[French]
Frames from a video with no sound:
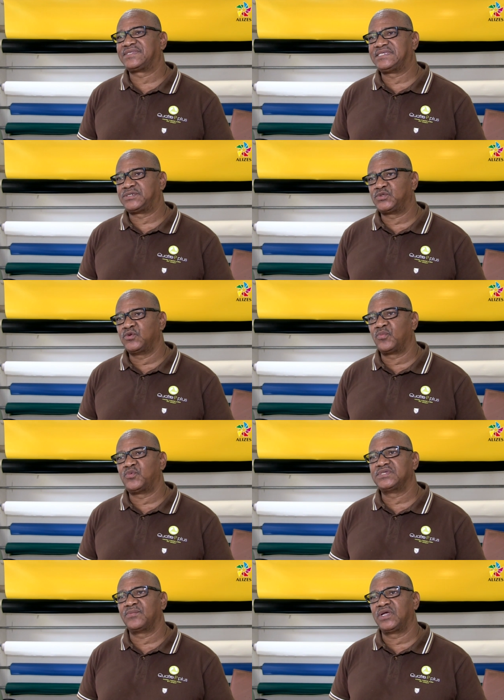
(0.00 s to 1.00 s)
Le tissu le
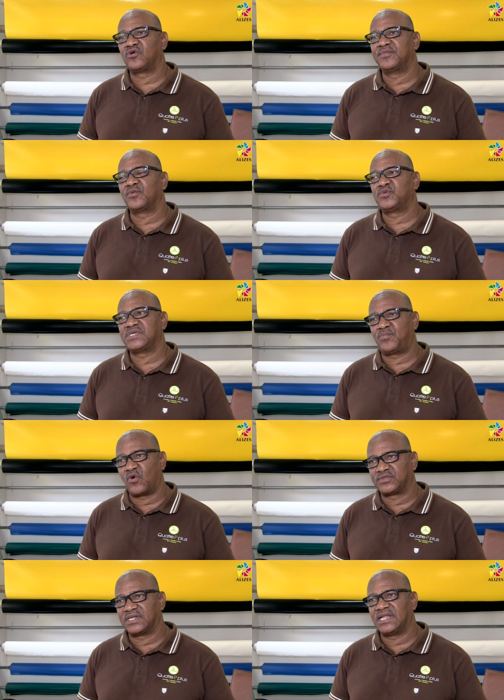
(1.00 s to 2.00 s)
plus, économique le plus
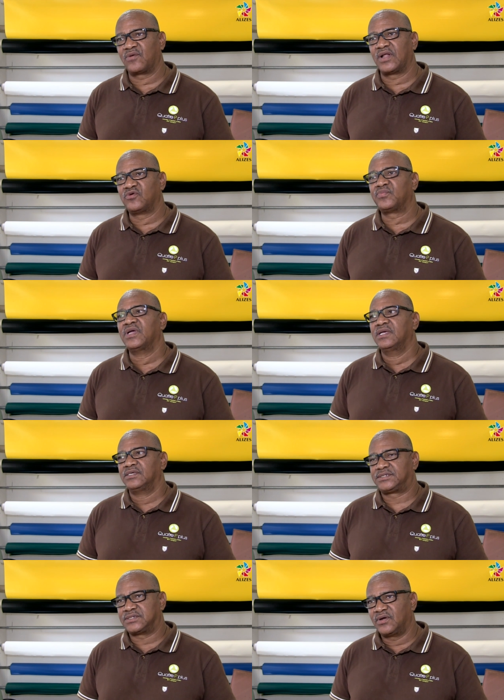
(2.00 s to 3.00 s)
important de la Guadeloupe
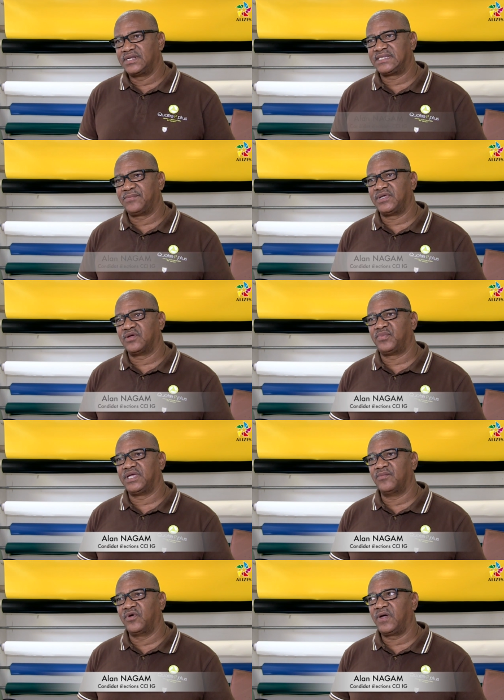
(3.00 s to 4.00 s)
sont les
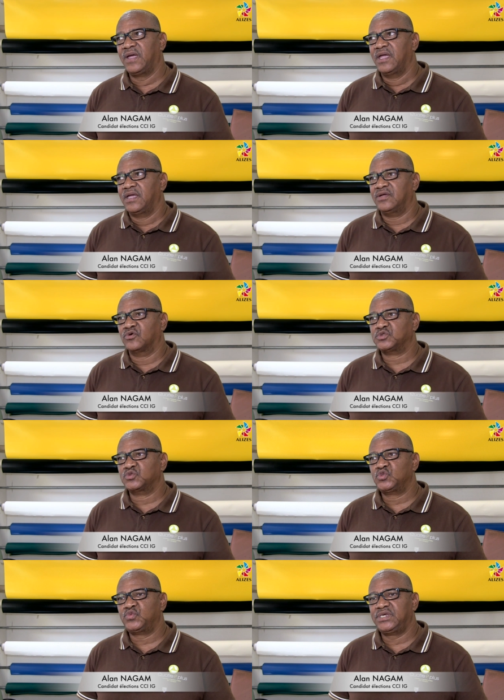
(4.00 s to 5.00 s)
TPE-PME. E, et
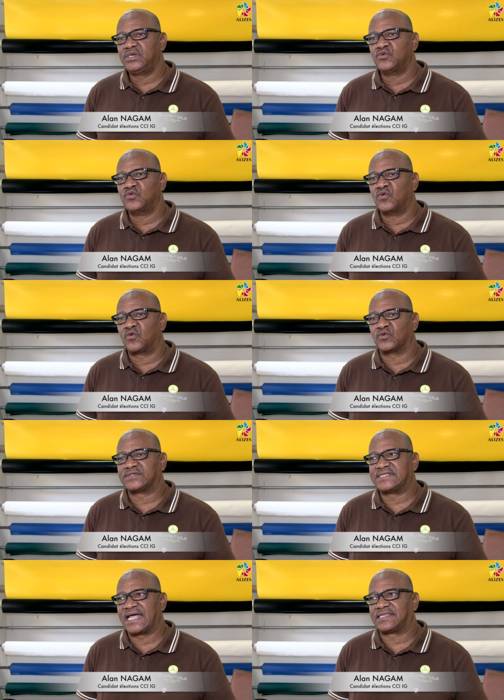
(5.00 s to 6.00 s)
aujourd'hui, où on
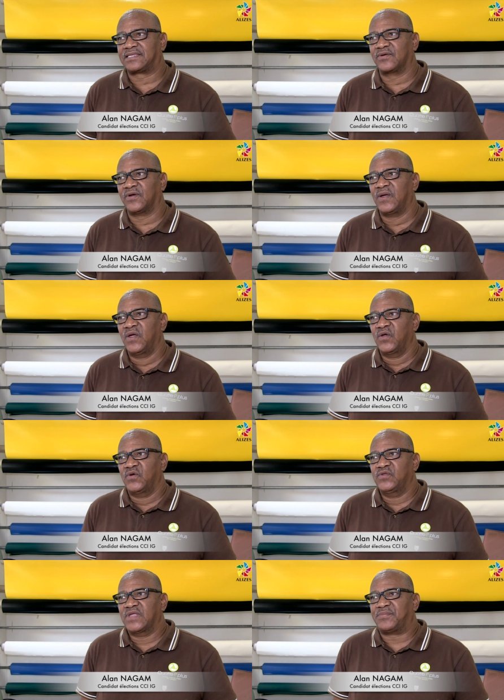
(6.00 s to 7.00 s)
constate
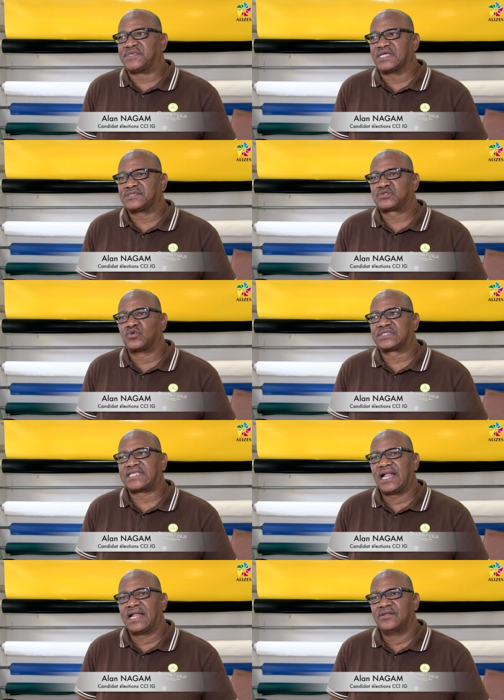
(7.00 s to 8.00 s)
qu'une absence
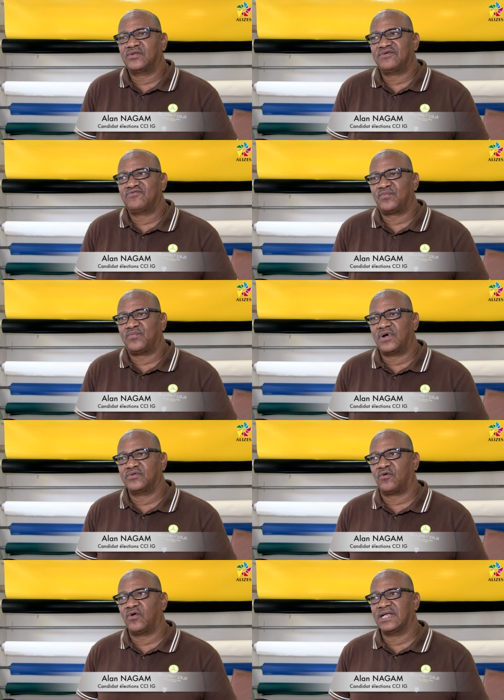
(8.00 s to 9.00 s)
totale de développement,
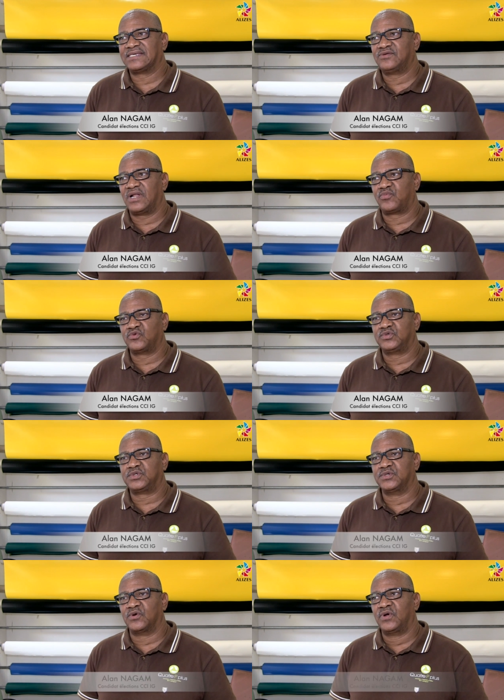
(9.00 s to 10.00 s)
de relance de la
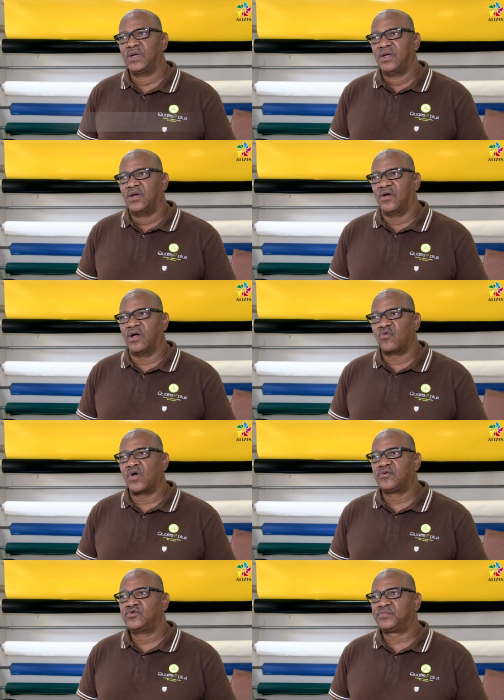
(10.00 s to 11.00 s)
production euh, en
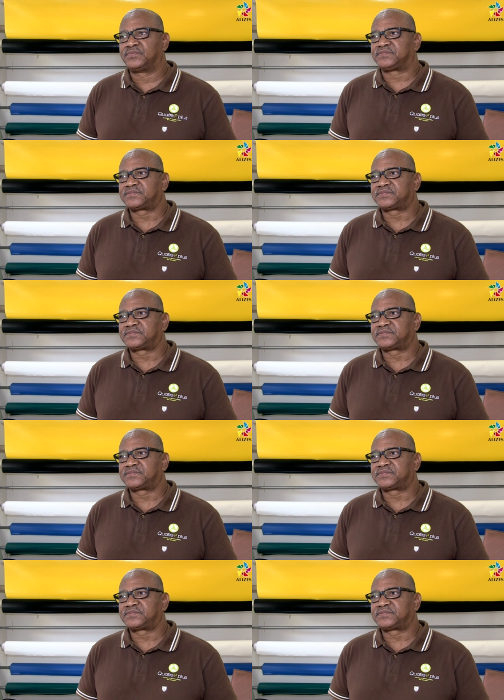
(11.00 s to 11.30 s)
Guadeloupe,